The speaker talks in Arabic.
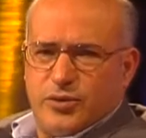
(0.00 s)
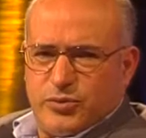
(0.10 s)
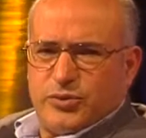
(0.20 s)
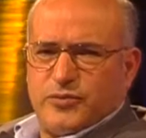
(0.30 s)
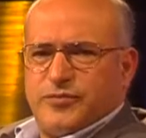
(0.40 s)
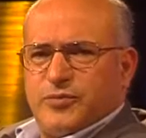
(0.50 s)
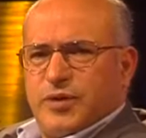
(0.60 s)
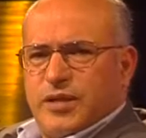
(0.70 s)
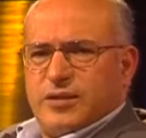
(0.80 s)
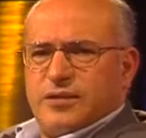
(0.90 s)
يوسف
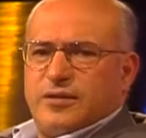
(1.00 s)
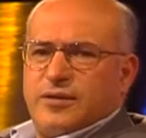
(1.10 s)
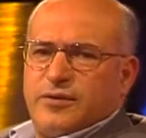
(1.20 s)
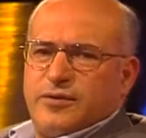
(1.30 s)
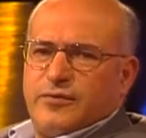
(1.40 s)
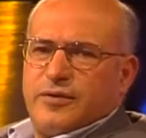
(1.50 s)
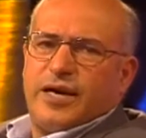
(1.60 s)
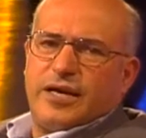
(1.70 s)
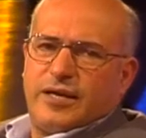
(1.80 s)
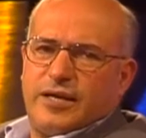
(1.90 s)
ولدت آه، في
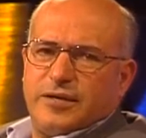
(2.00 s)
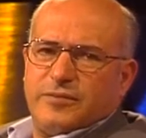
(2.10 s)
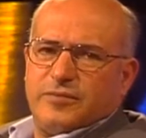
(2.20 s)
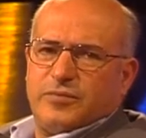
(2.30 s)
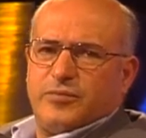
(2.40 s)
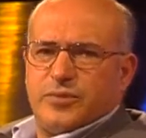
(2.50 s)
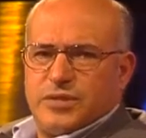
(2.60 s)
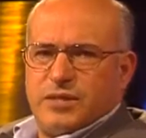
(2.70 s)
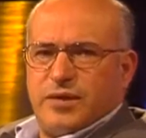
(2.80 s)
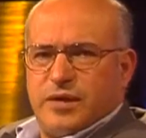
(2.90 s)
عائلة
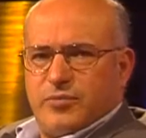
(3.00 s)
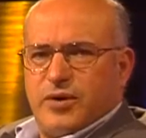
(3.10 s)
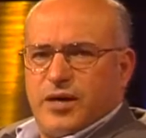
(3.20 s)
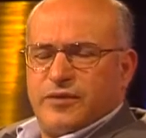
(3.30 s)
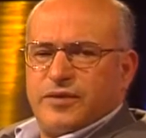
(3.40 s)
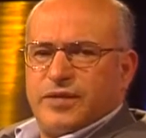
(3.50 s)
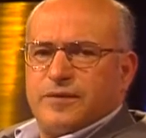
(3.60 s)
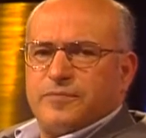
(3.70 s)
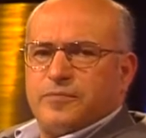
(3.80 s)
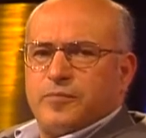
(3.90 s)
مسلمة محافظة